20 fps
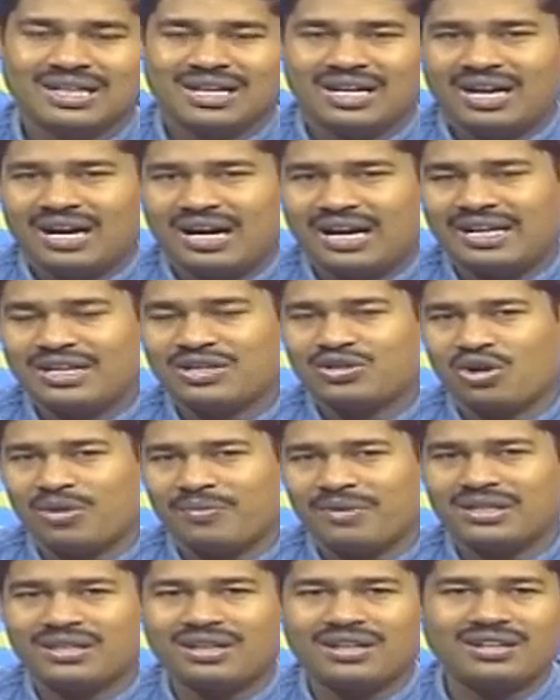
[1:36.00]
আর এই
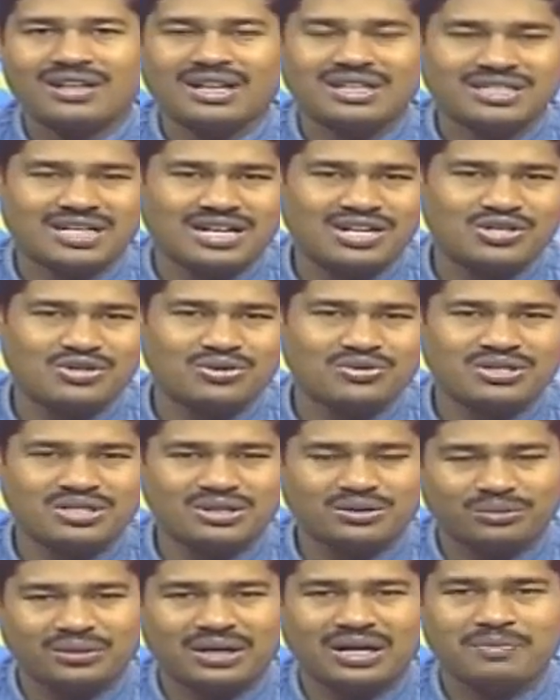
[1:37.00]
সমাধান আচার্য শ্রী
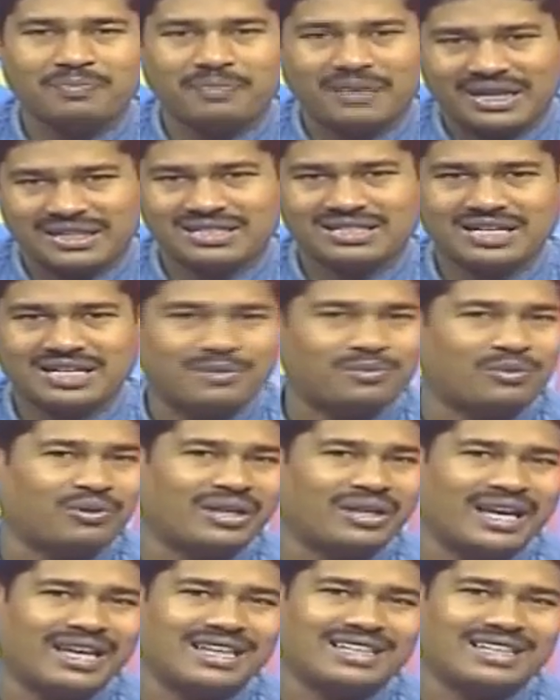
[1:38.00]
দুলাল পারছে বলেই